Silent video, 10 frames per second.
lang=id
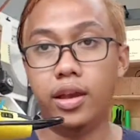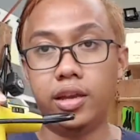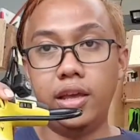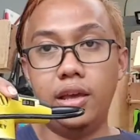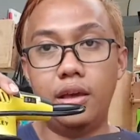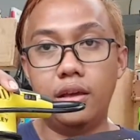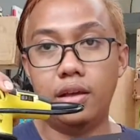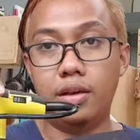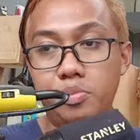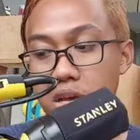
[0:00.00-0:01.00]
ini
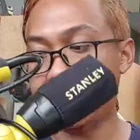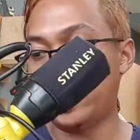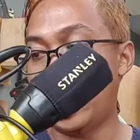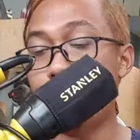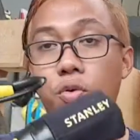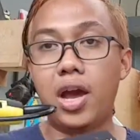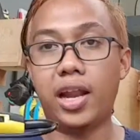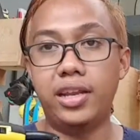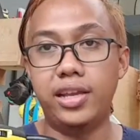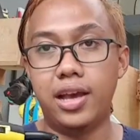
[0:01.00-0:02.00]
biasanya saya
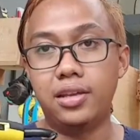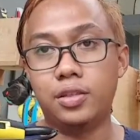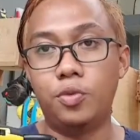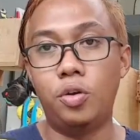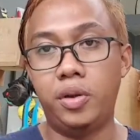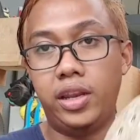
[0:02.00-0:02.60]
menggunakan ini ya sebelum